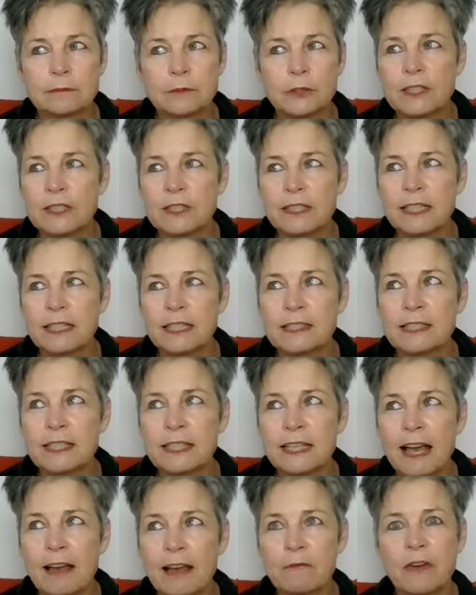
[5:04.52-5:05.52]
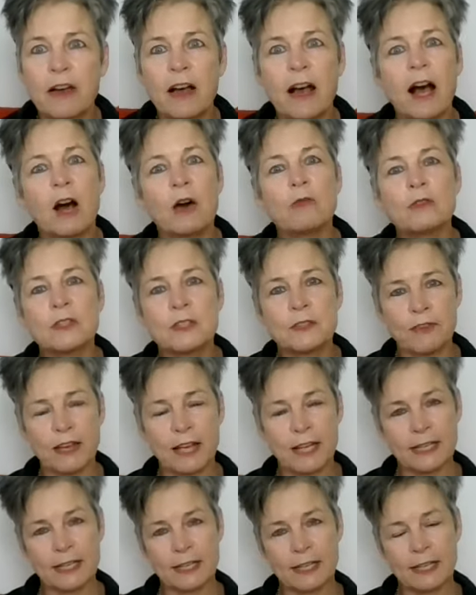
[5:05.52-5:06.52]
wo das Kind sich einfach
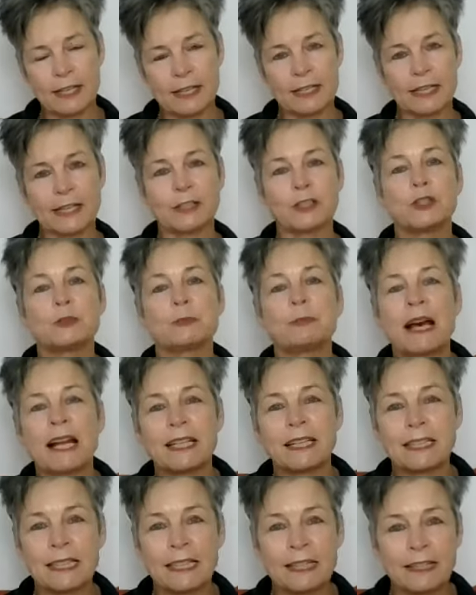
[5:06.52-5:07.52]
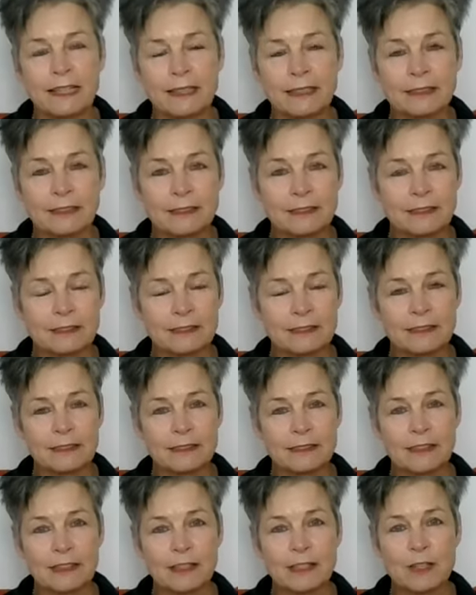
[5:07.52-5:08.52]
ausweinen kann, entspannen kann.
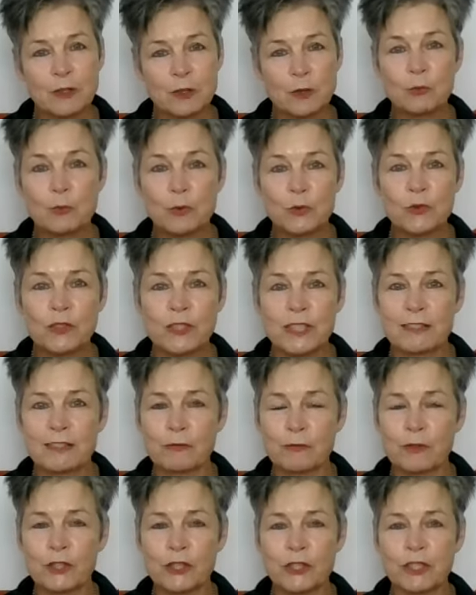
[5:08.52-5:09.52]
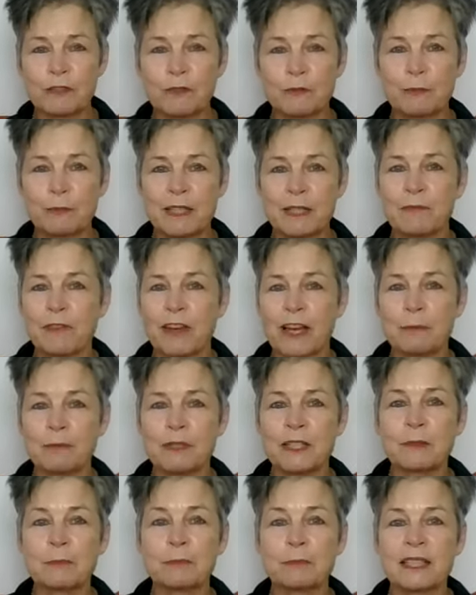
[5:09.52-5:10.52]
So musst du das vorstellen mit dem
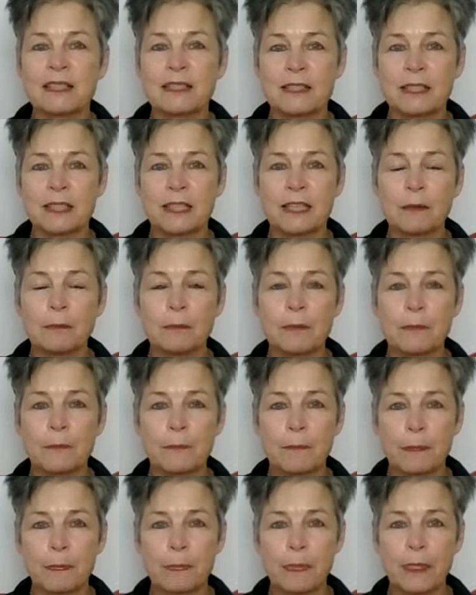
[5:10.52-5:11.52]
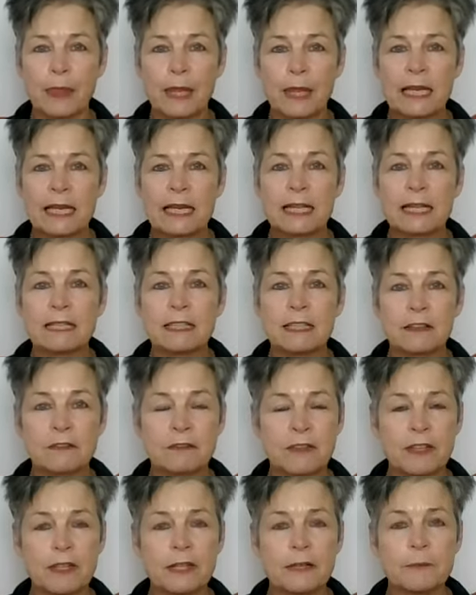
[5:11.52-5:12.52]
weiblichen Prinzip, indem
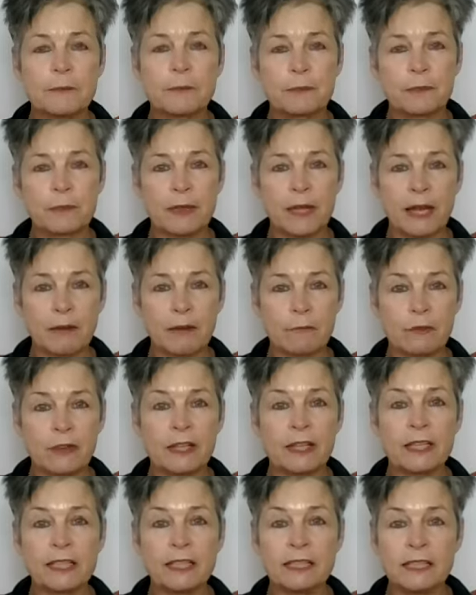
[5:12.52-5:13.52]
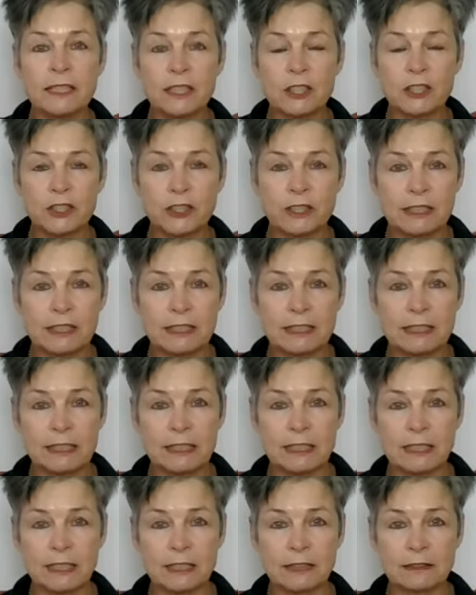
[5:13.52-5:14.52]
wir einfach in die Stille
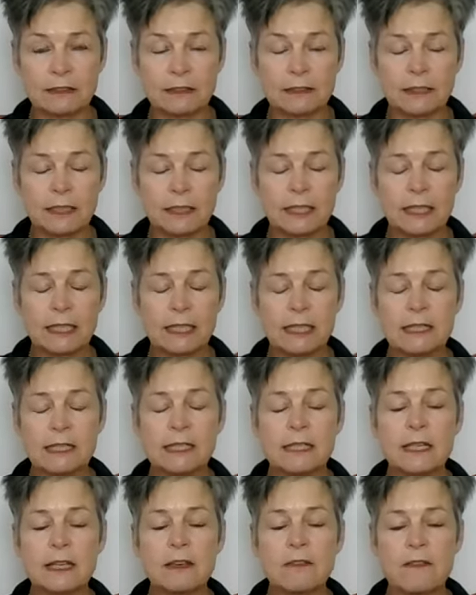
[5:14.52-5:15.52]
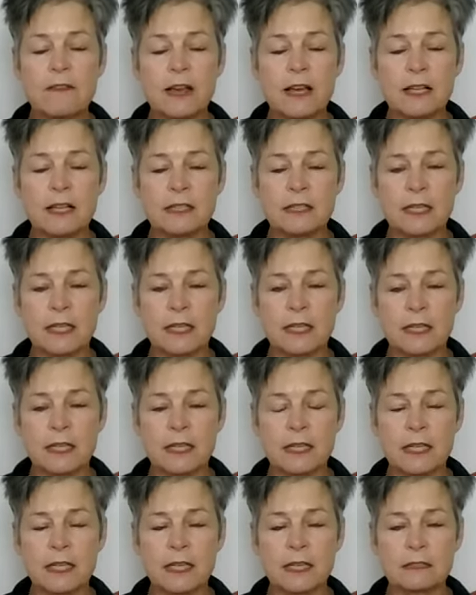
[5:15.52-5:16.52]
gehen, in das Gewahrsein
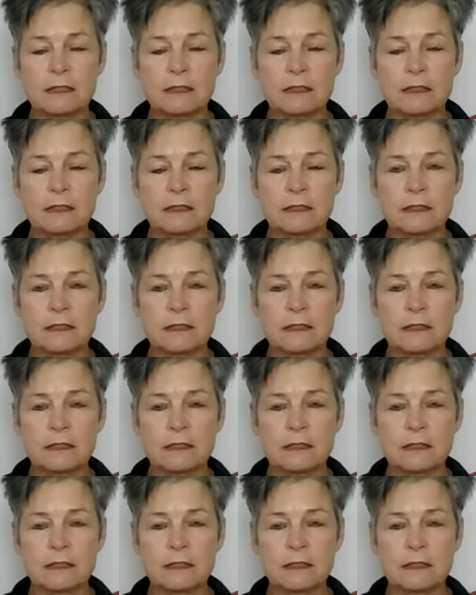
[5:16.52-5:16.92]
gehen,